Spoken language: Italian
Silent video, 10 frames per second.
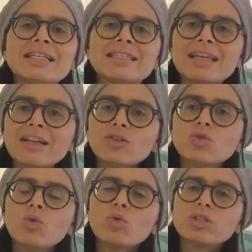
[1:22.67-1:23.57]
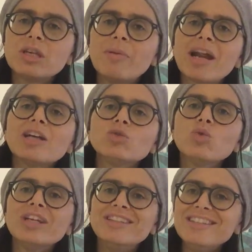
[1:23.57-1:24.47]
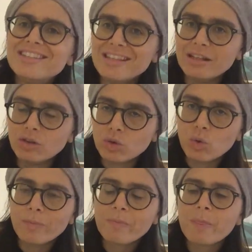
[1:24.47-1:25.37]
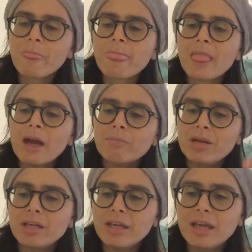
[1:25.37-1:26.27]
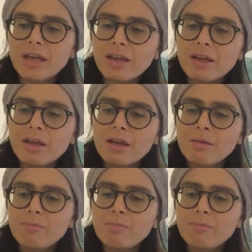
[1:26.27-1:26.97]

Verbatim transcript: santo o separato e distinto. Perché?